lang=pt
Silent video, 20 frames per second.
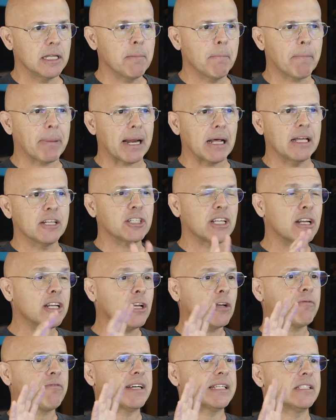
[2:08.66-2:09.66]
Em pra, a gente
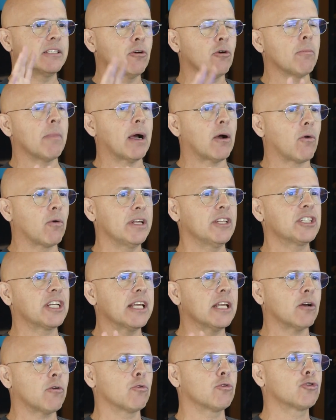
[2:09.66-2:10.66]
queria fazer alguma coisa. A gente
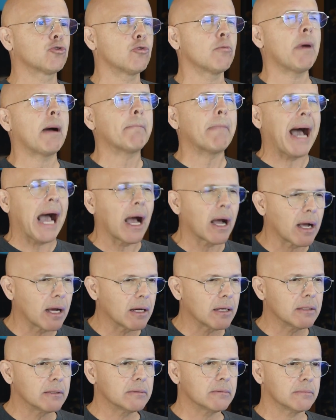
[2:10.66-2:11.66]
queria construir uma
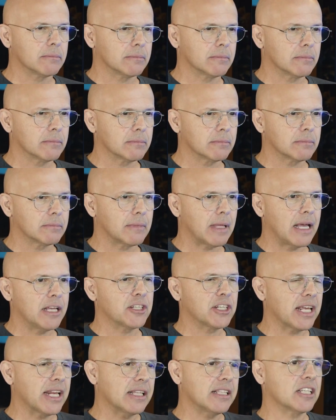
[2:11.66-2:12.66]
marca. Tá? A
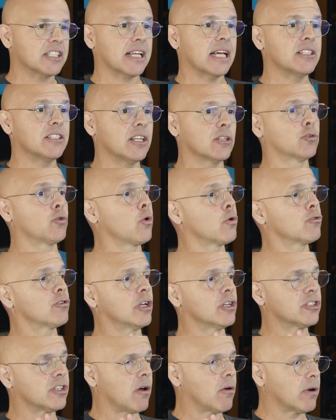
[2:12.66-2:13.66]
gente queria deixar de ser dono de
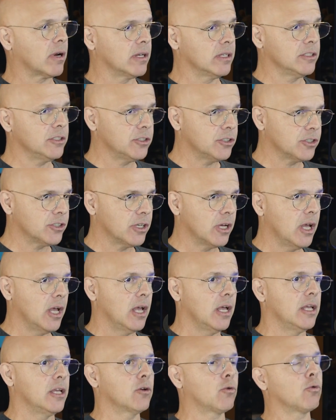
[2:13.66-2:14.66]
restaurantes
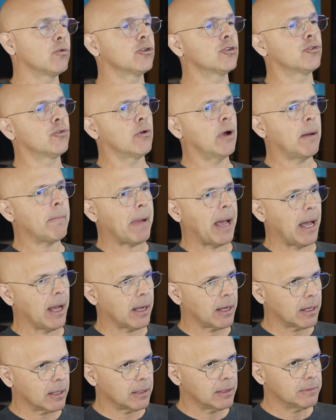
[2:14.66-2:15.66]
e construir uma
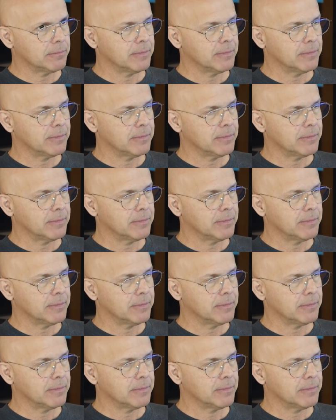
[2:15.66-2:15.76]
marca.